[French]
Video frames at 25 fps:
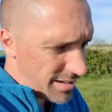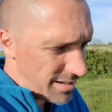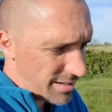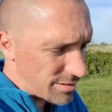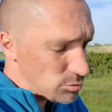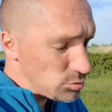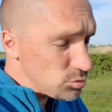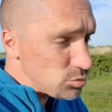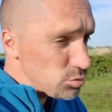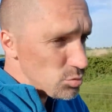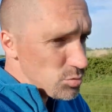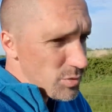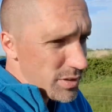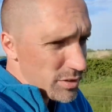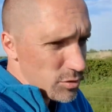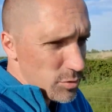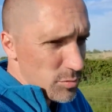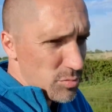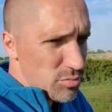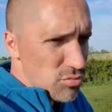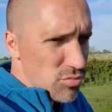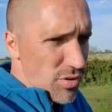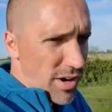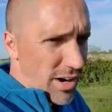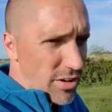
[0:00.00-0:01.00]
ou tout loin de
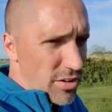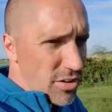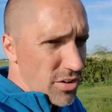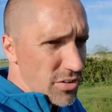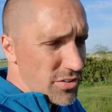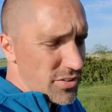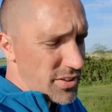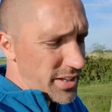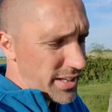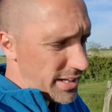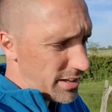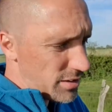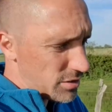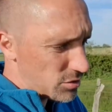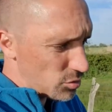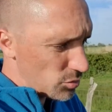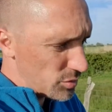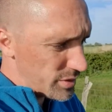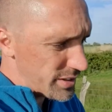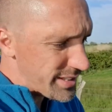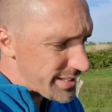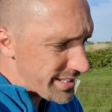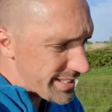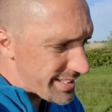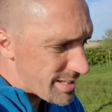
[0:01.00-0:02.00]
pouvoir lancer ton
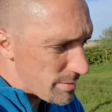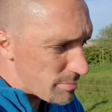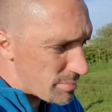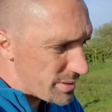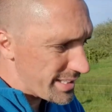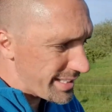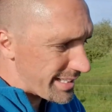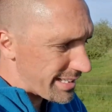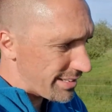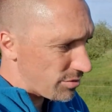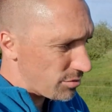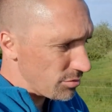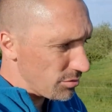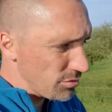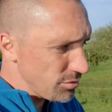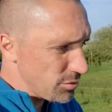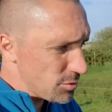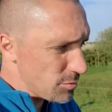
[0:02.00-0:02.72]
idée d'application,